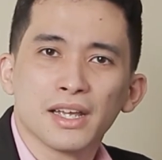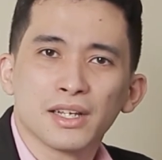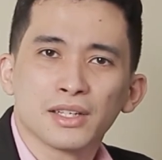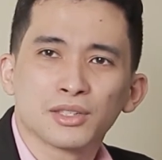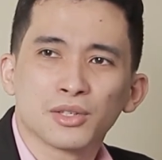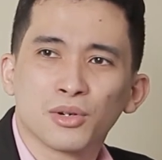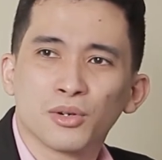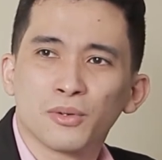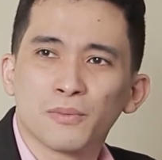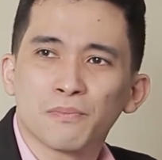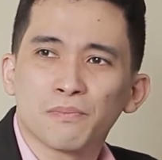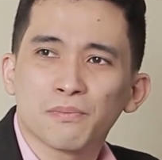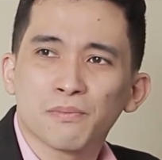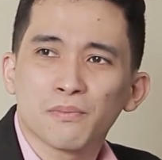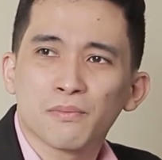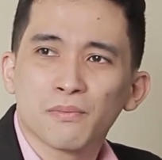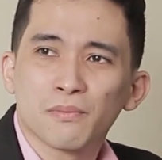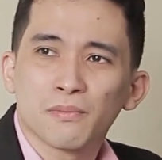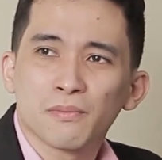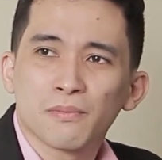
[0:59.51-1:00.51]
So,
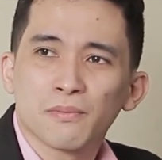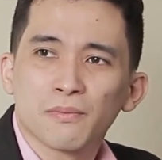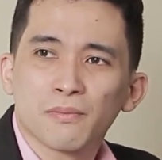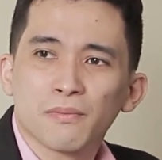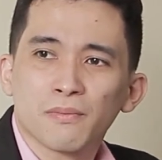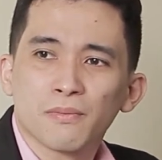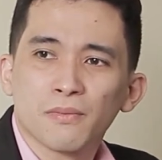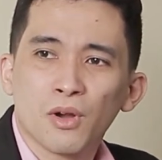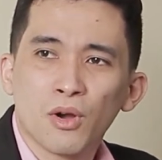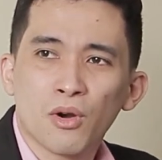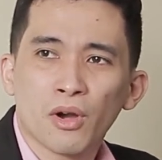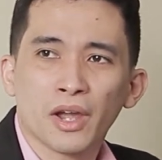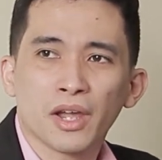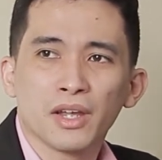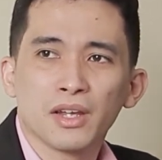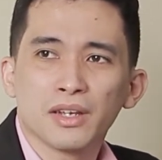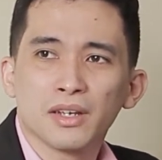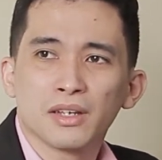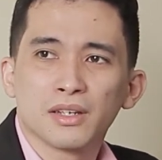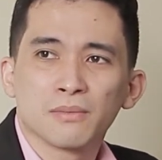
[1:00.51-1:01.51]

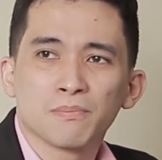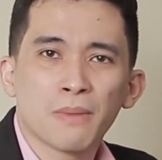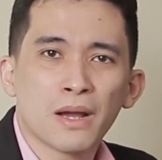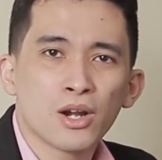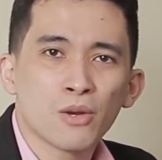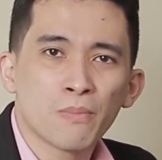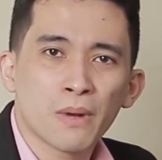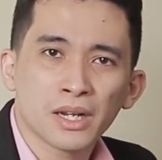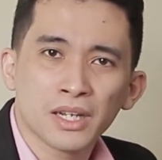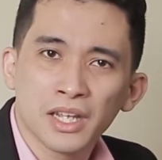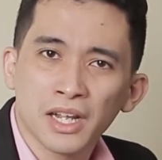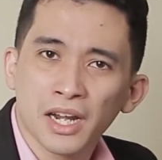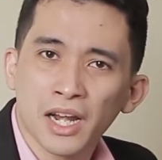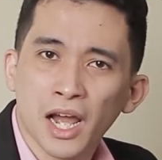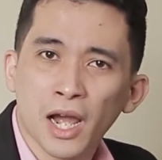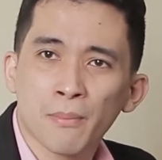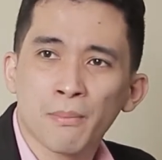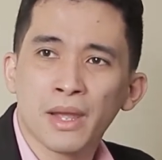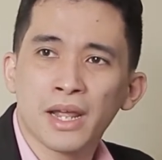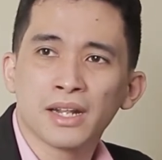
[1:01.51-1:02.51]
okay, paano pag di ka
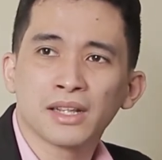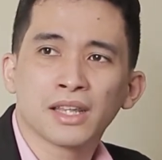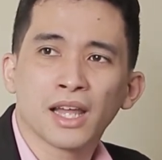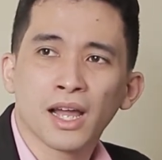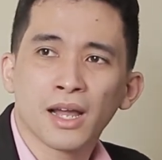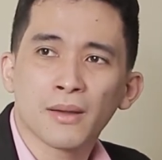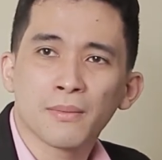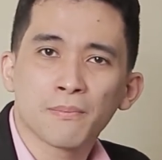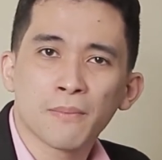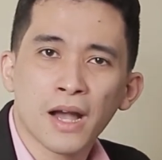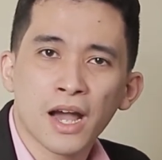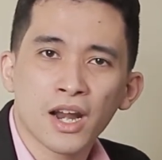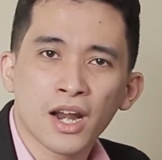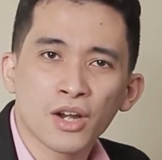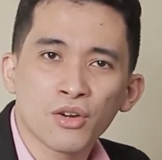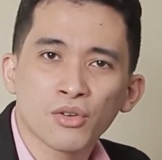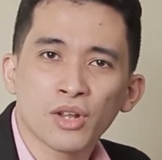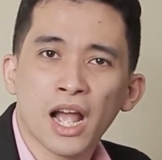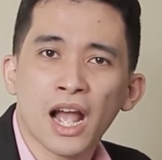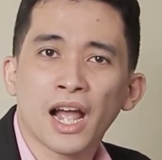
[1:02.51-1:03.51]
nakabenta,
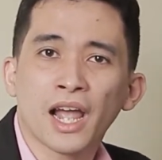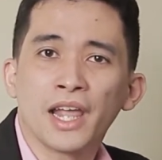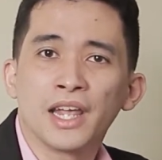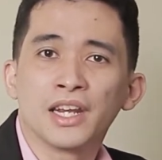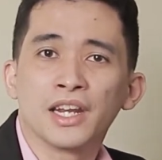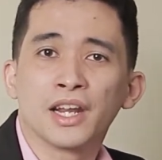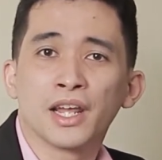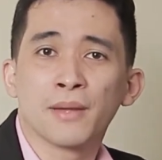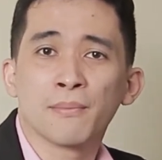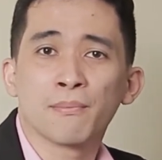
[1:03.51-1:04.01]
paano kakainin ng